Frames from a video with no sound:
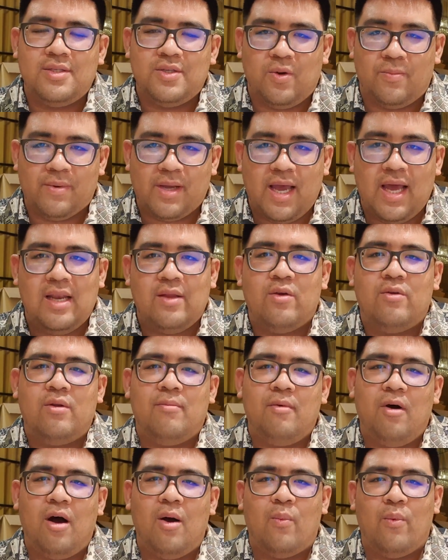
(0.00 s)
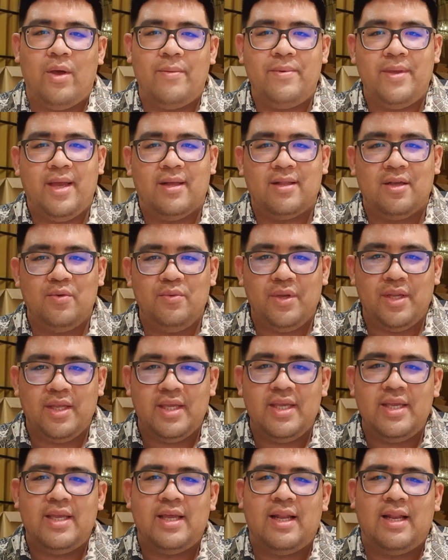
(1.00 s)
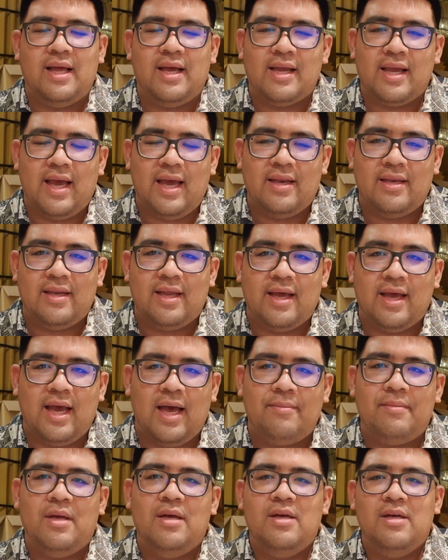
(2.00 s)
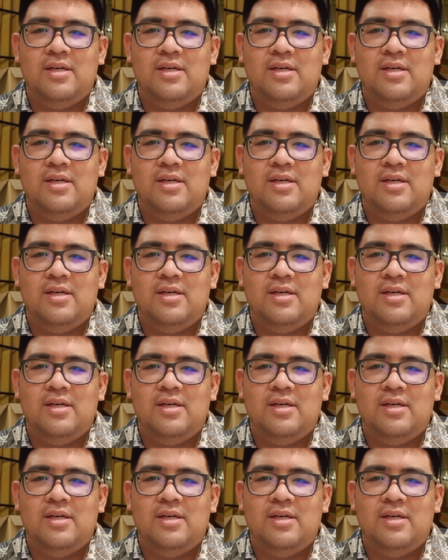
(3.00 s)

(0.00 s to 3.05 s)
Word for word: จบการรีวิวน้ำหอมไว้เพียงเท่านี้ละกันนะครับ